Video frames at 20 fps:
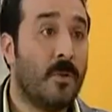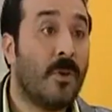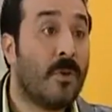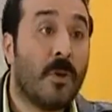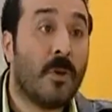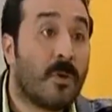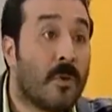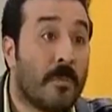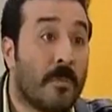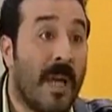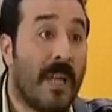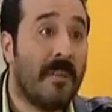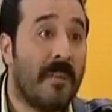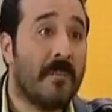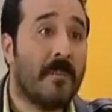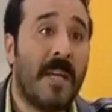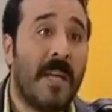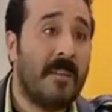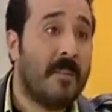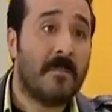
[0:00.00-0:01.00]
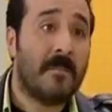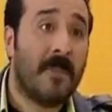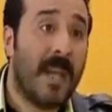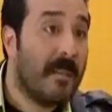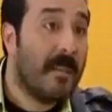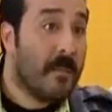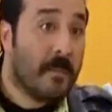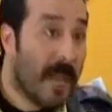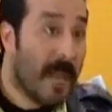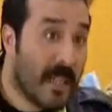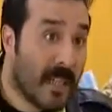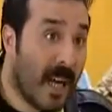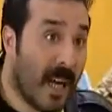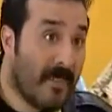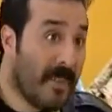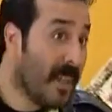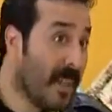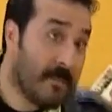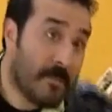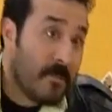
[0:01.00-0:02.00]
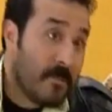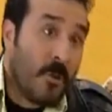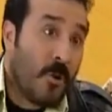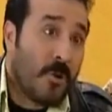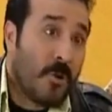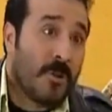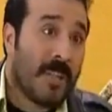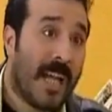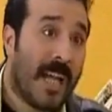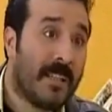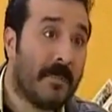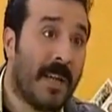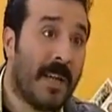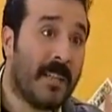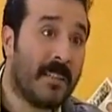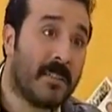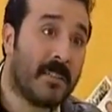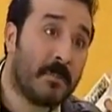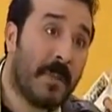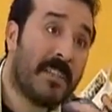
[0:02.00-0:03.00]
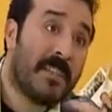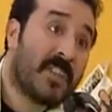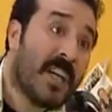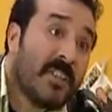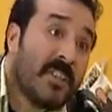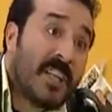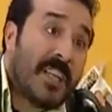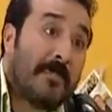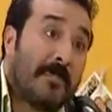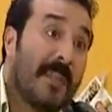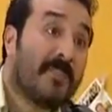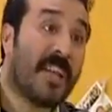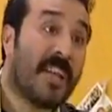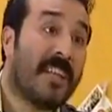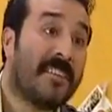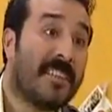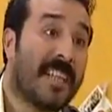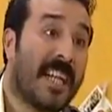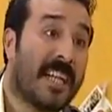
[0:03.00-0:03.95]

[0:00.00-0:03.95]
yok yok ben ben ben ben kahve yok yani ben ben çay içerim ben çay